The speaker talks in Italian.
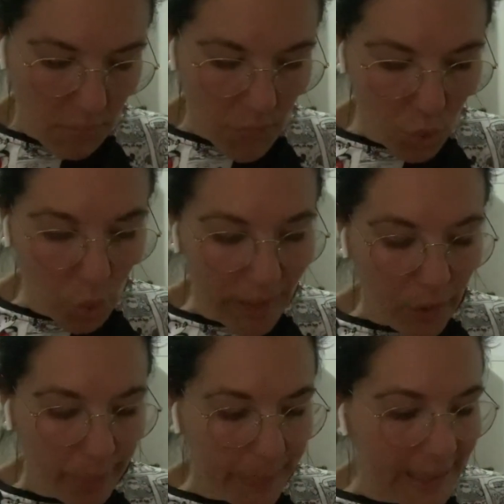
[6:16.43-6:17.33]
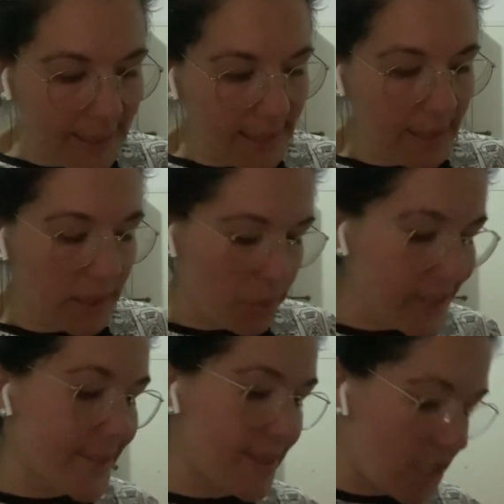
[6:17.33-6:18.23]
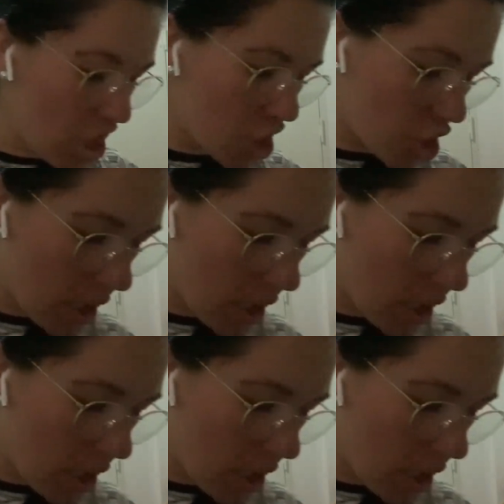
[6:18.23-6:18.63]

due completini, questi 10